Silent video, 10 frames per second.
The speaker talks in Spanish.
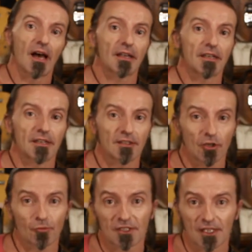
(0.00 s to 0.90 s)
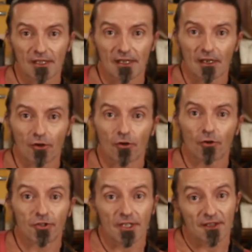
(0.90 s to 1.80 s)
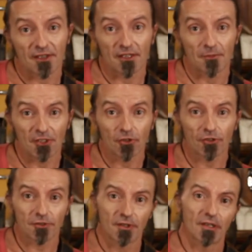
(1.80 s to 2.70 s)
Aquí quinta aumentada o trece menor.